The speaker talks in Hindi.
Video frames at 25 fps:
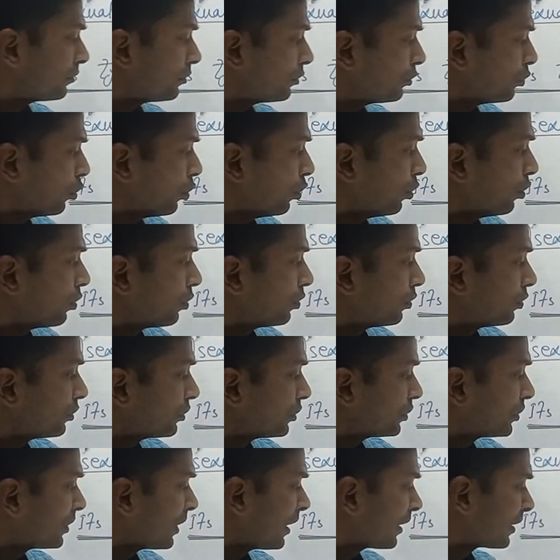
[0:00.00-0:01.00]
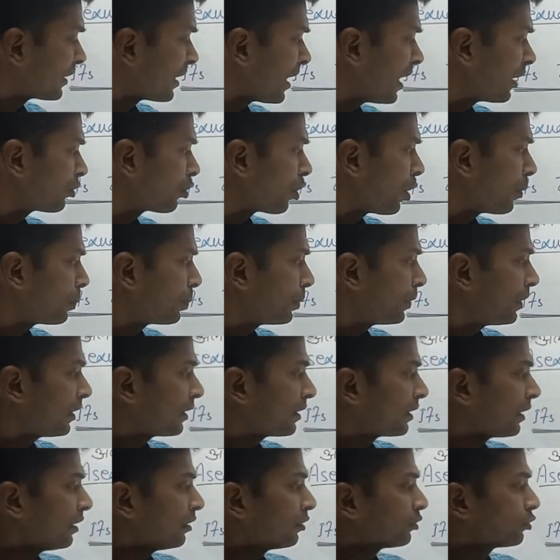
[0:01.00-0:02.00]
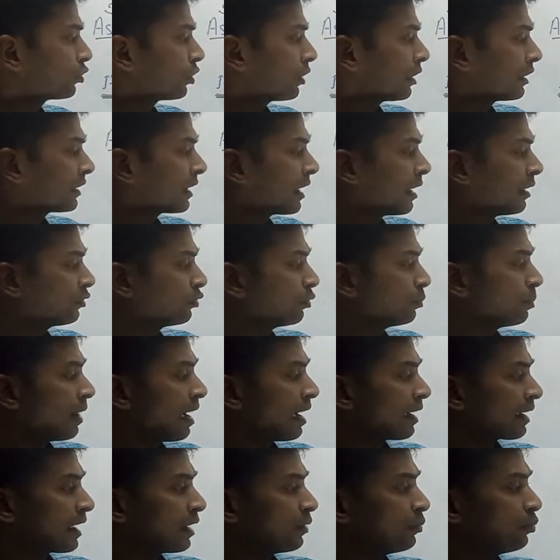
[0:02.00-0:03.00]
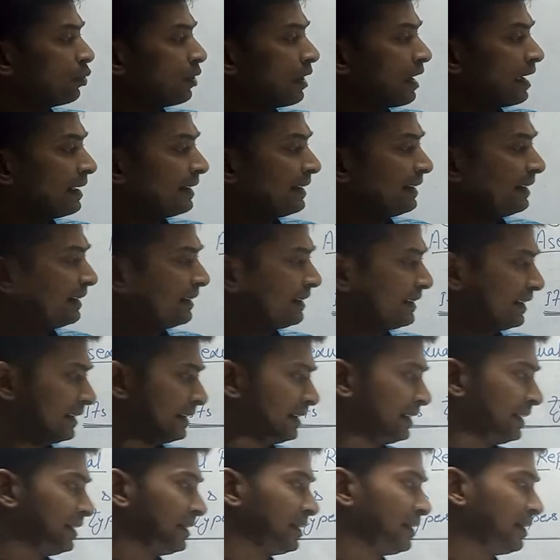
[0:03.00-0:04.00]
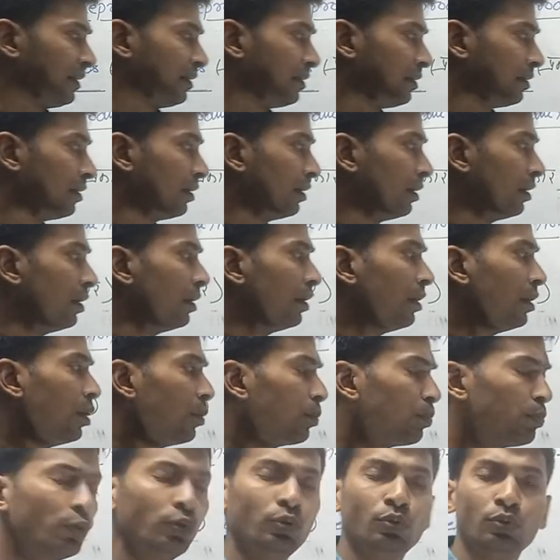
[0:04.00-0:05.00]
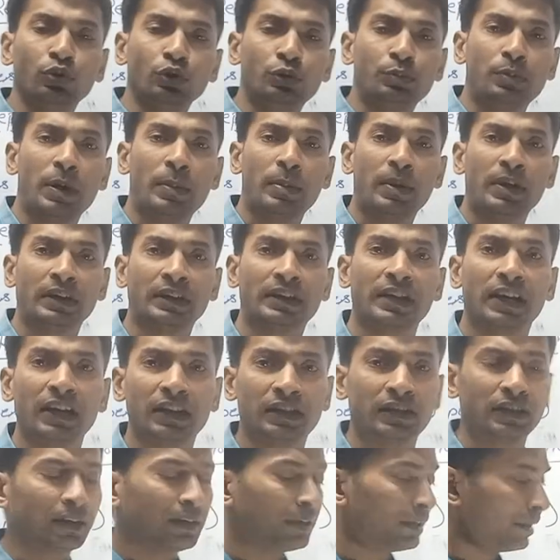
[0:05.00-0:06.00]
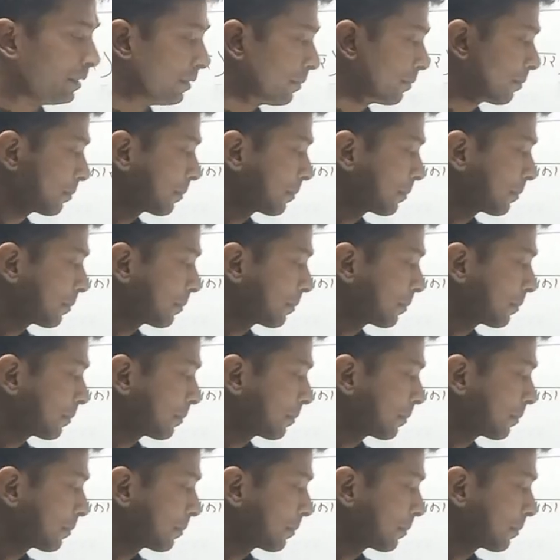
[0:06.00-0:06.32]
जो छठा टॉपिक है छठा जो भाग है वो है रीजनरेशन पुनरुद्भवन कहते हैं